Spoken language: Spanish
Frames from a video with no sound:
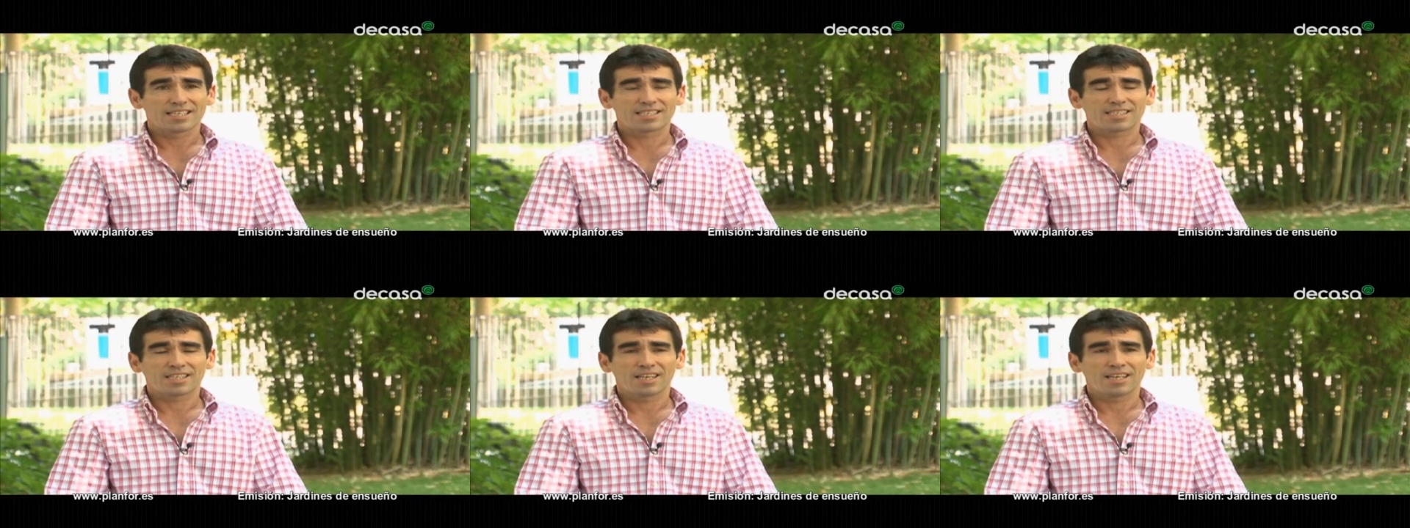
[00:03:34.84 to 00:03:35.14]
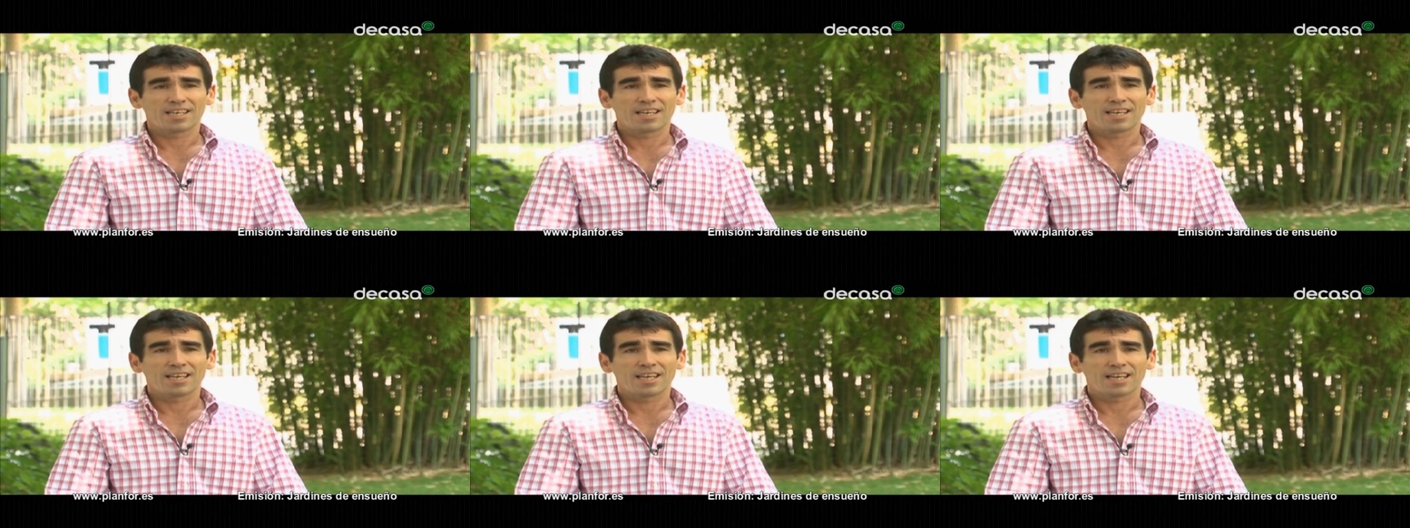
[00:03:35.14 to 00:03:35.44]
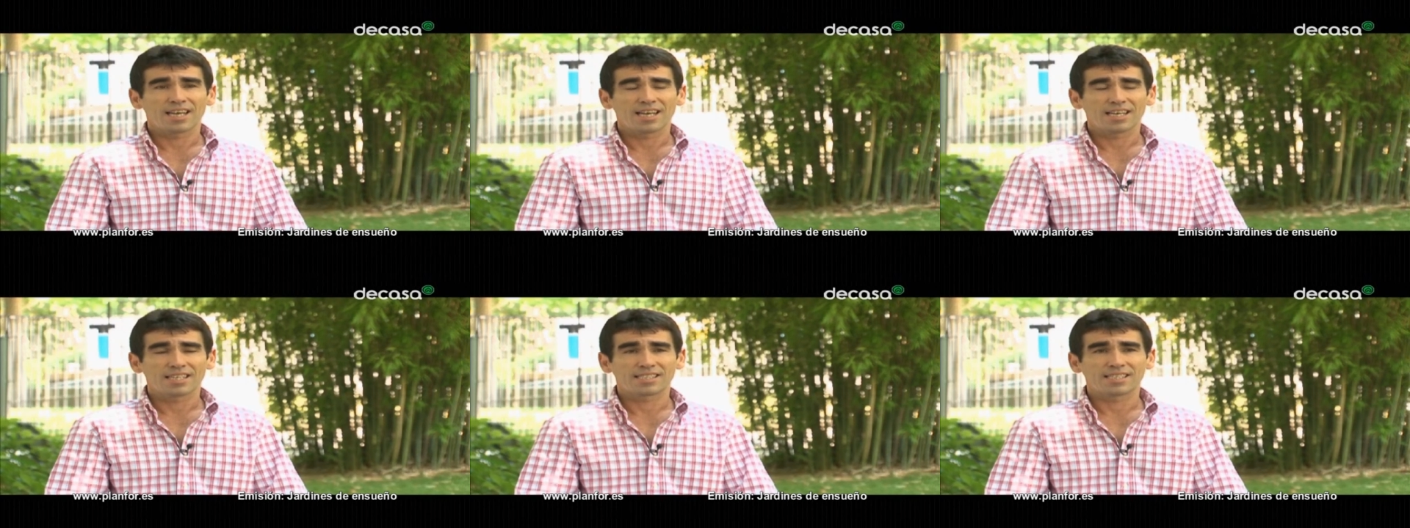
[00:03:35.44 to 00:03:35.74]

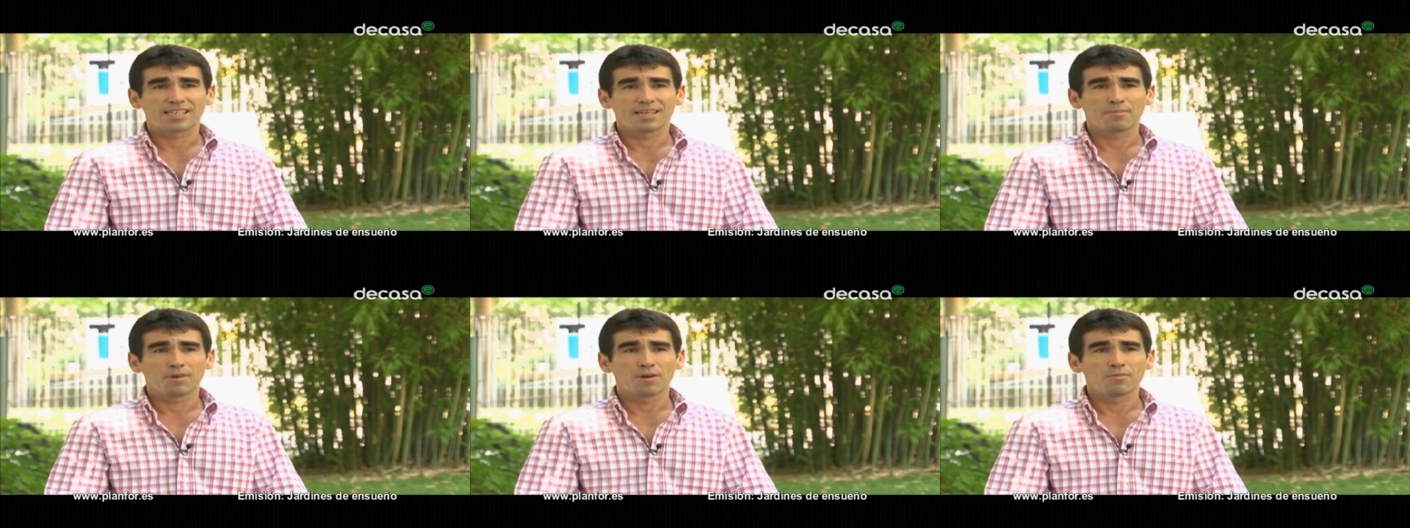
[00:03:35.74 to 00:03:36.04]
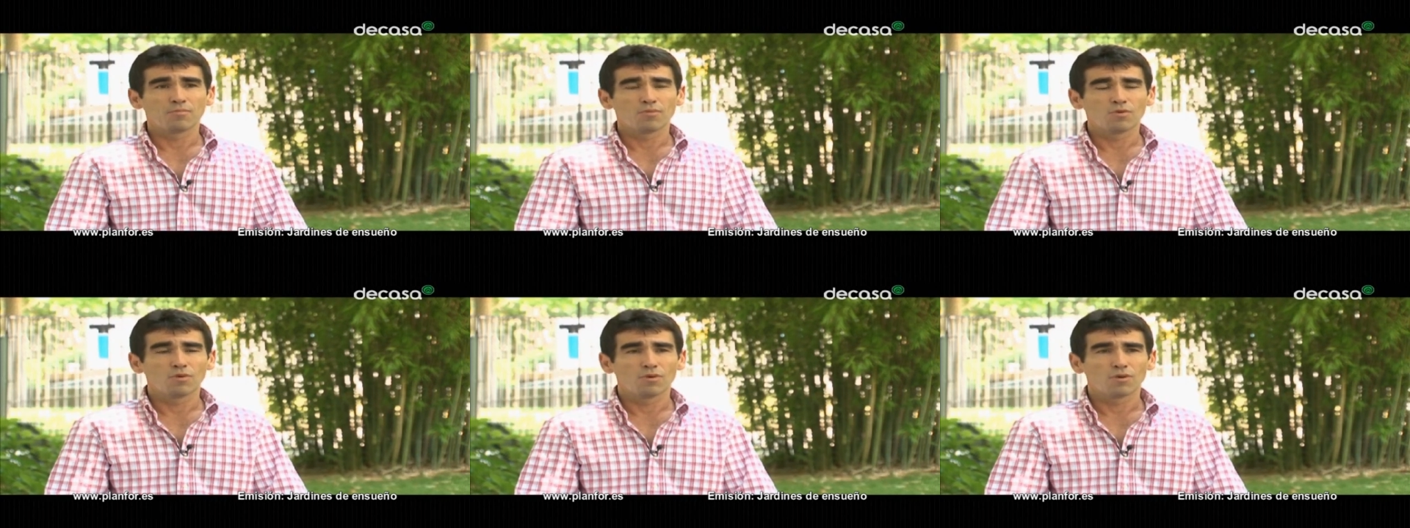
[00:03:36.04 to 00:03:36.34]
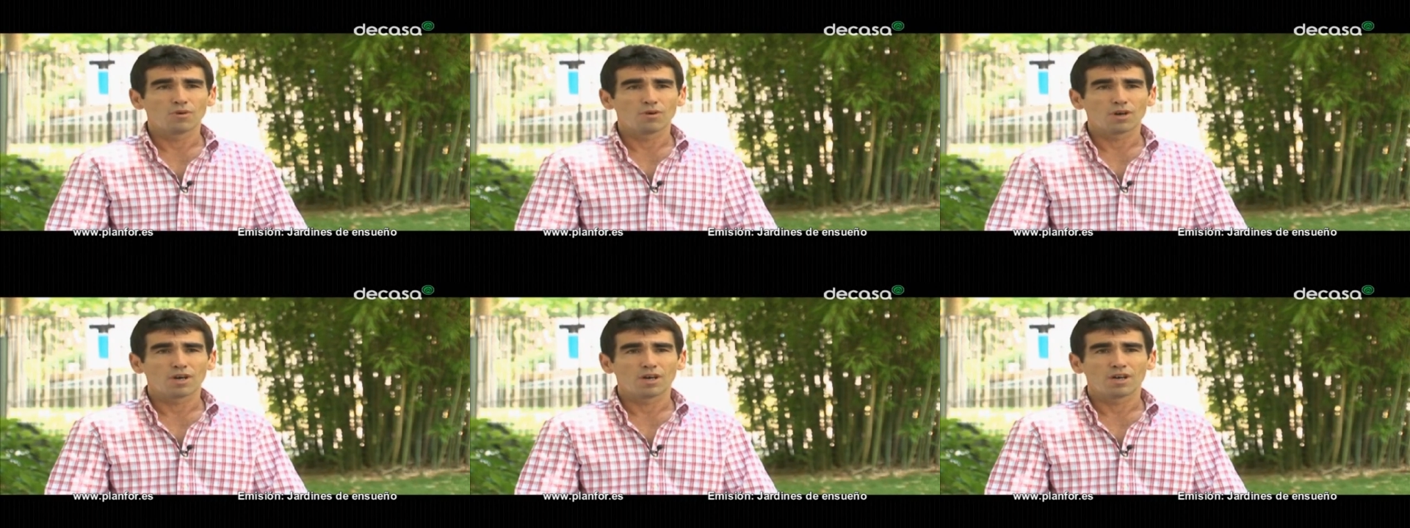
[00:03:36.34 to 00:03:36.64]
Este, este,
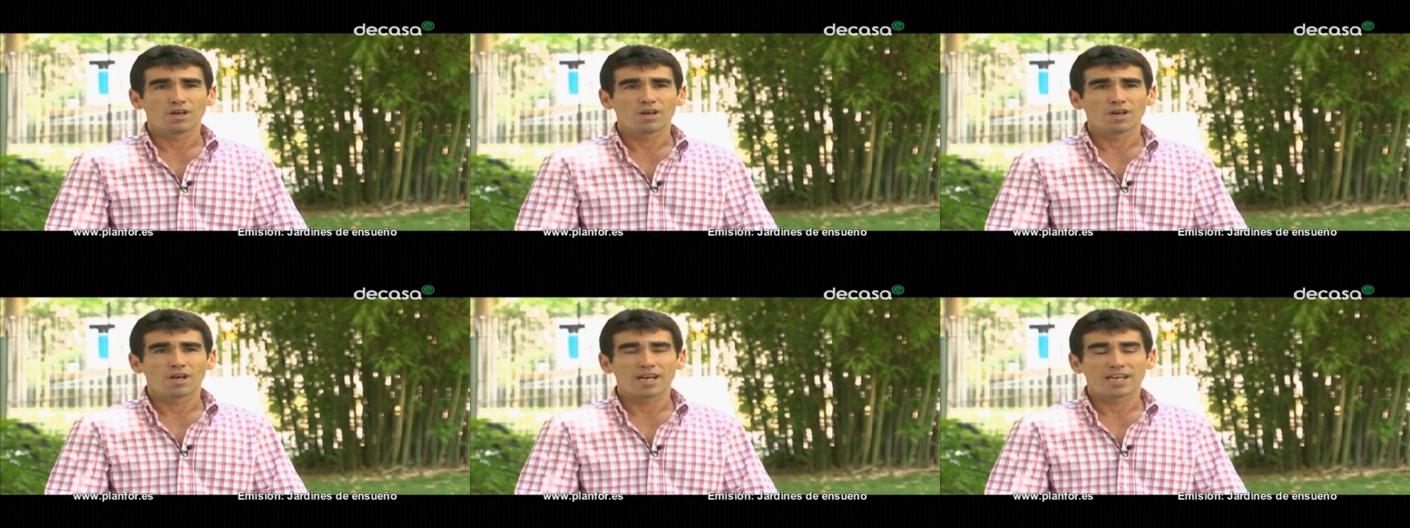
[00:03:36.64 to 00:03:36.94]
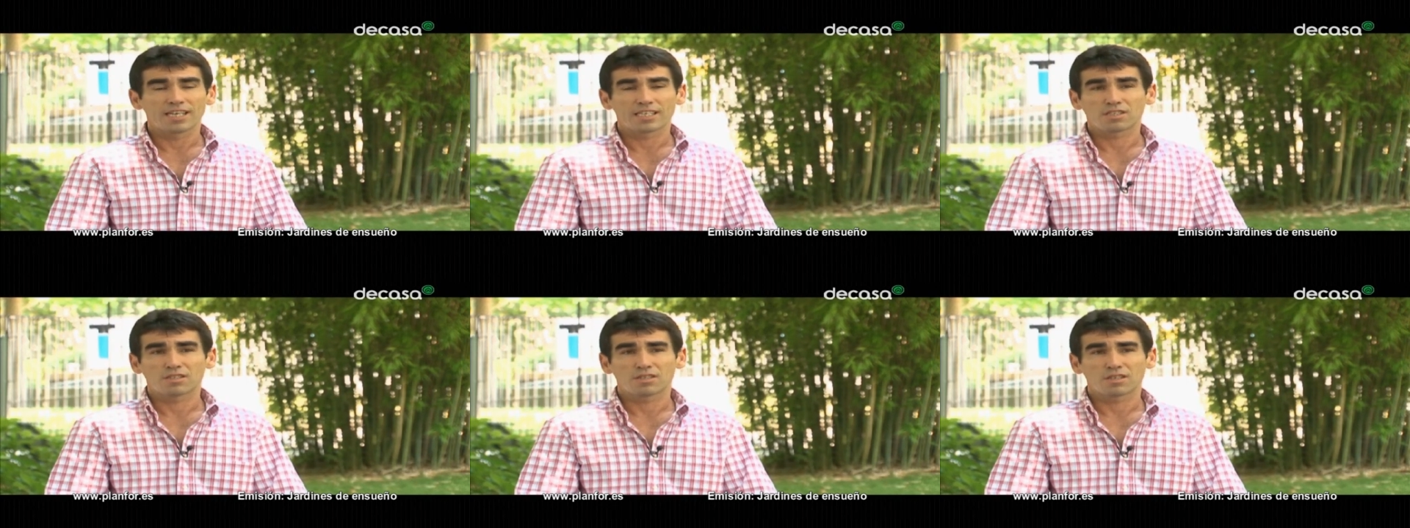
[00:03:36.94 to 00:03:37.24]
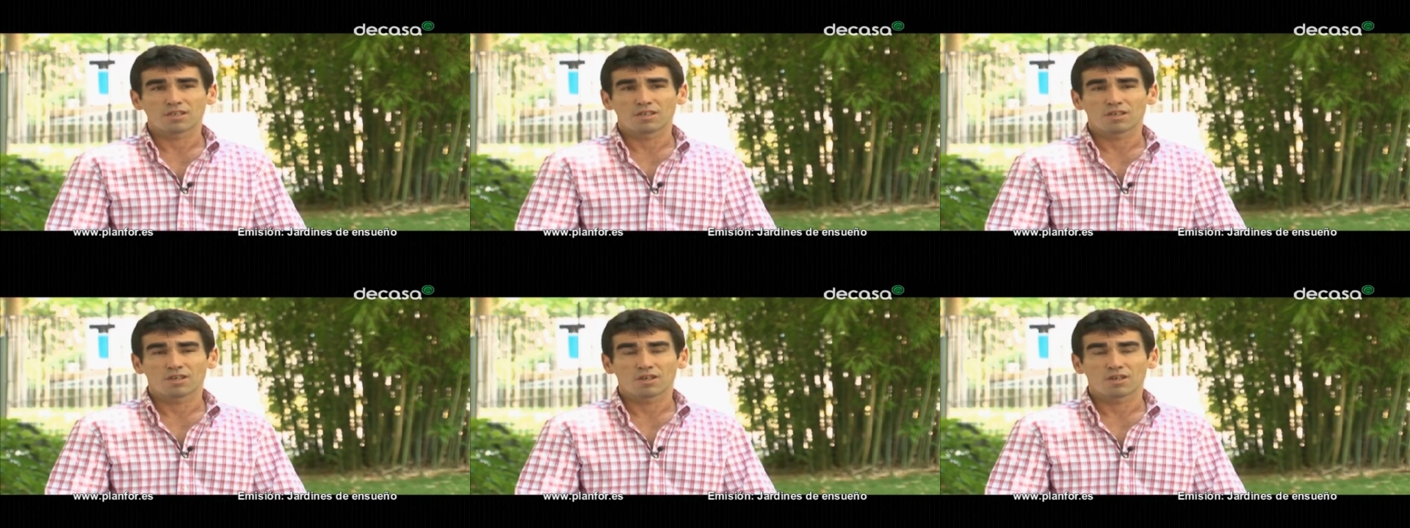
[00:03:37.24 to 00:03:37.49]
bambú eh, es